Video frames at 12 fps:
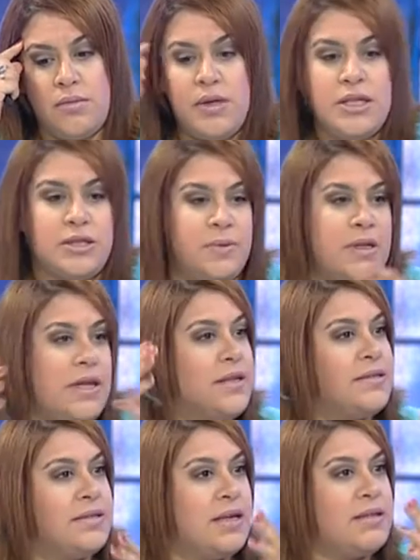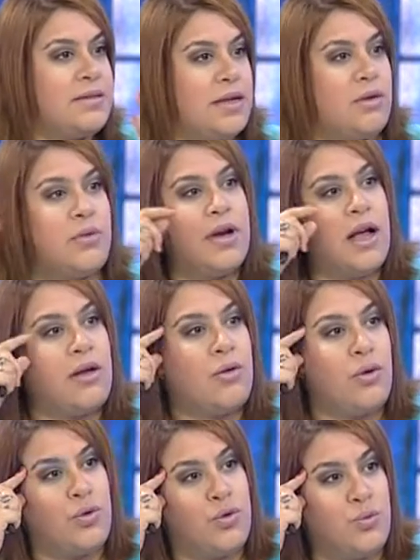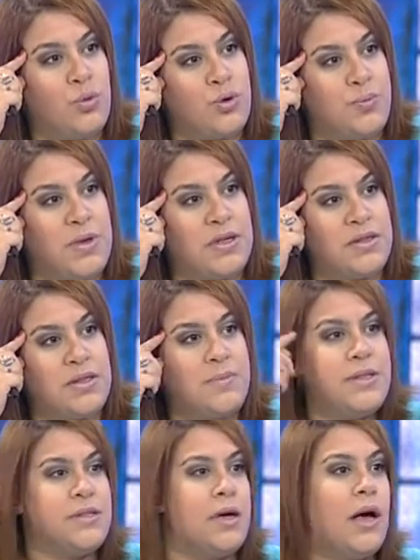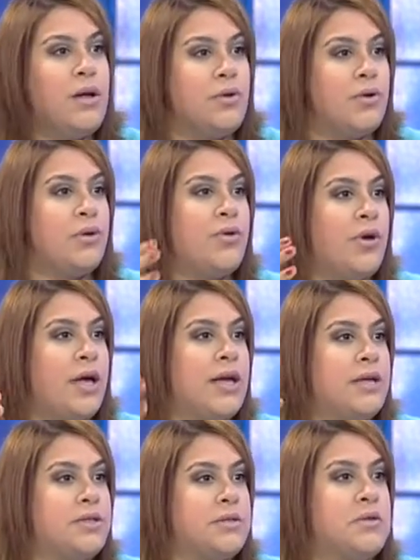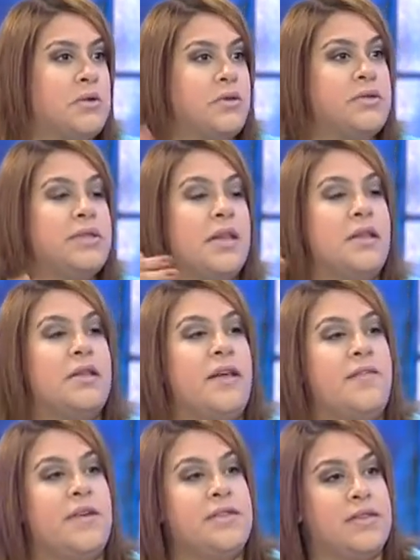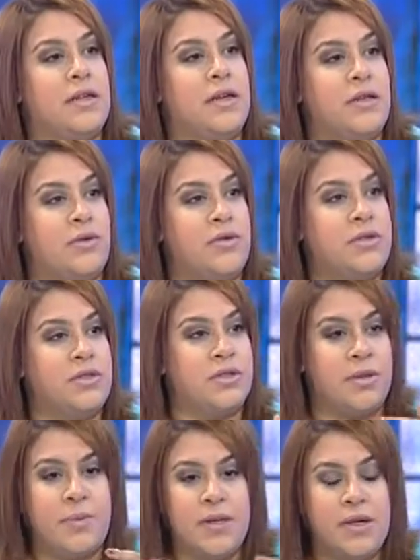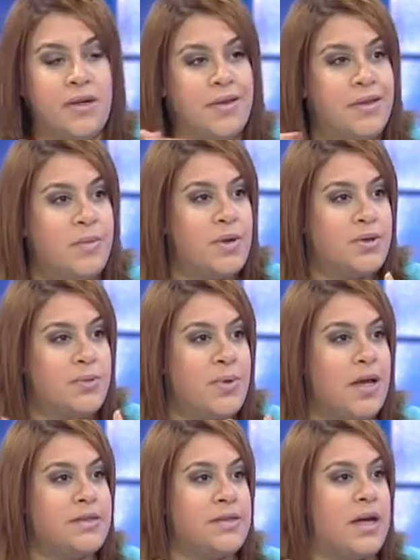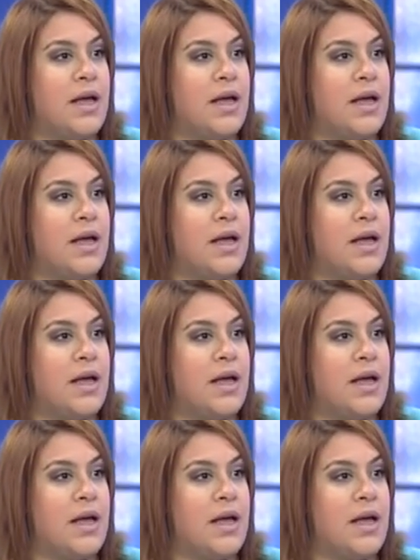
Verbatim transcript: ismini X, Y, Z olarak koyduğumuz birisi bizi alıyor doğaya çıkıyoruz derin nefesler alıyoruz işte bir iki ritmik jimnastik